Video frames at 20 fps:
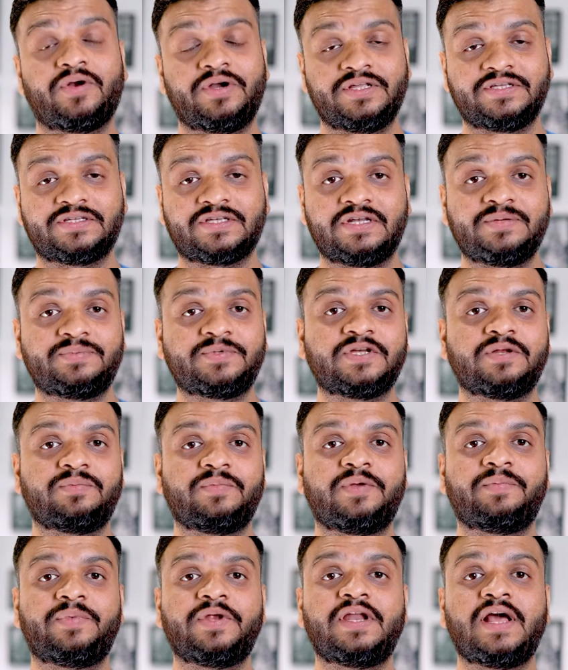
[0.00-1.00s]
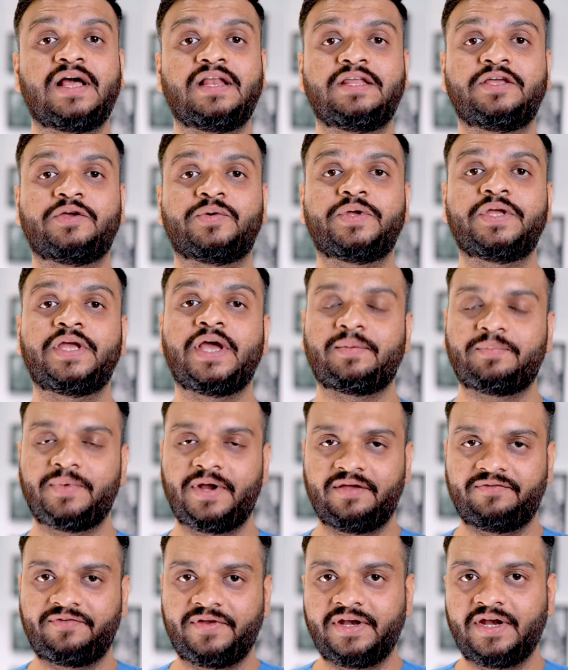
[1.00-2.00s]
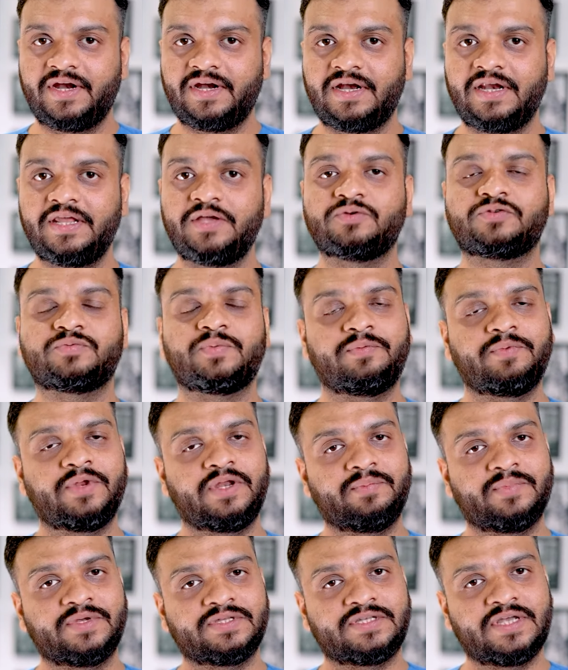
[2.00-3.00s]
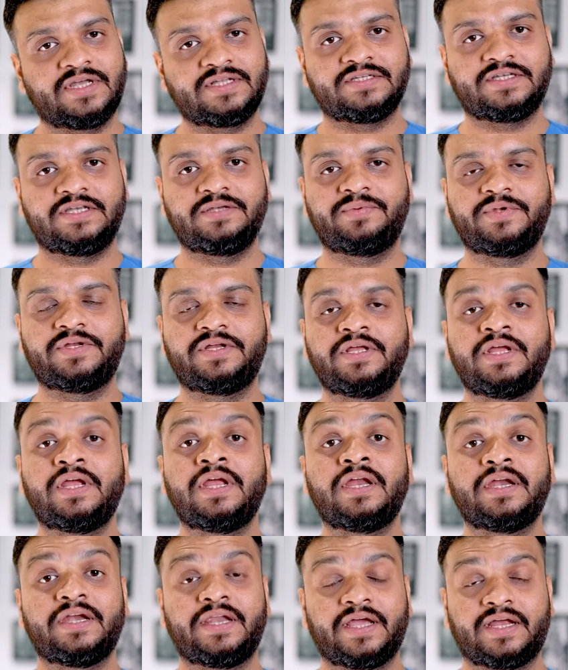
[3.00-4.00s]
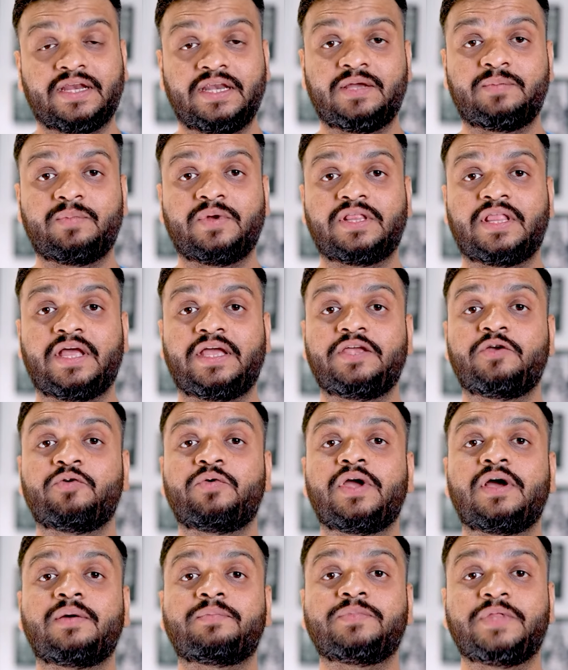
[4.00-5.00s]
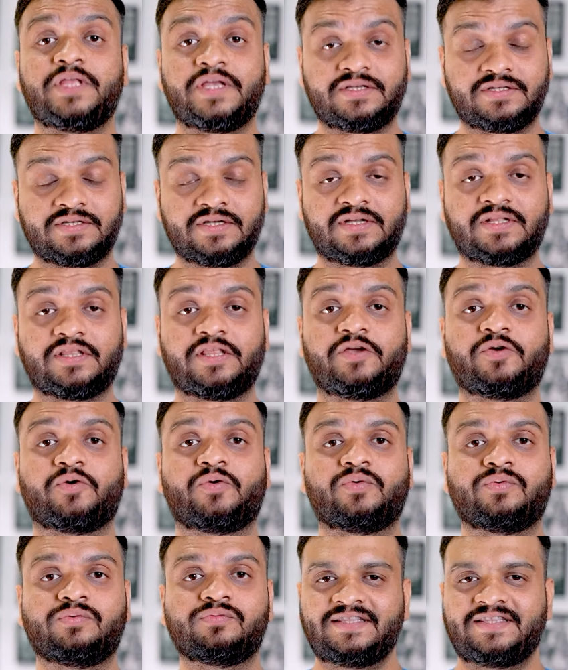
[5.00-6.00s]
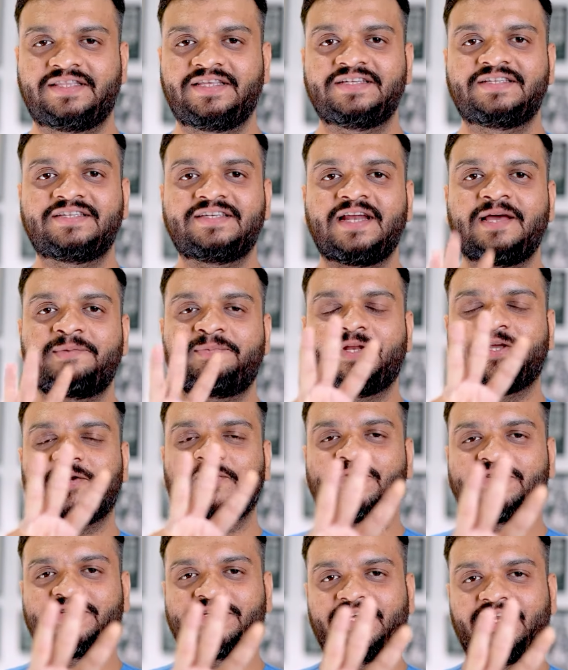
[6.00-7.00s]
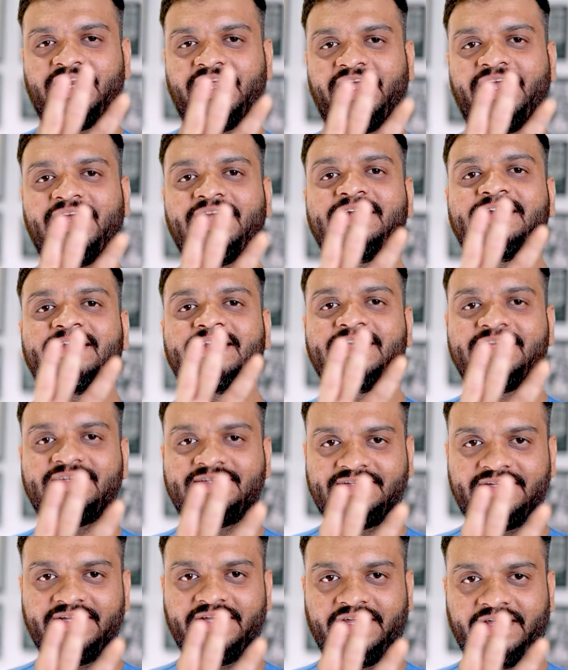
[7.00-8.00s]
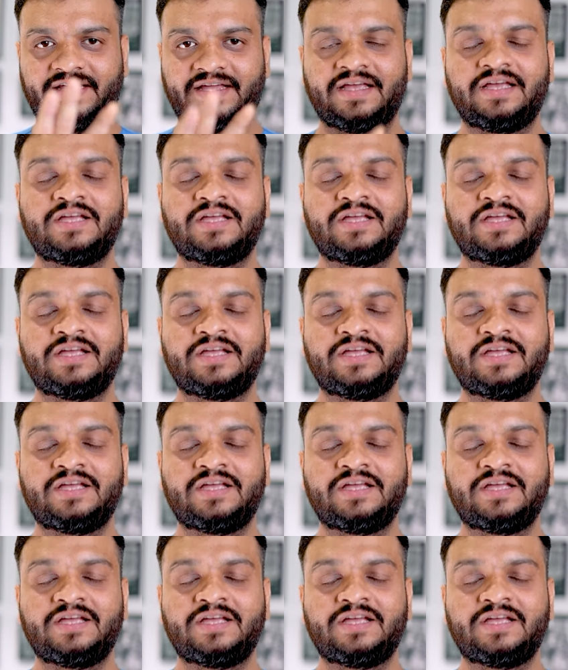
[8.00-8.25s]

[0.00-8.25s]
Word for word: और डिस्क्रिप्शन में भी डाली हुई है आप डेफिनेटली उसमें मैंने मसाज की भी टेक्निक बताई हुई है आप देख सकते हो तीसरा प्रिकॉशन है ड्रेसिंग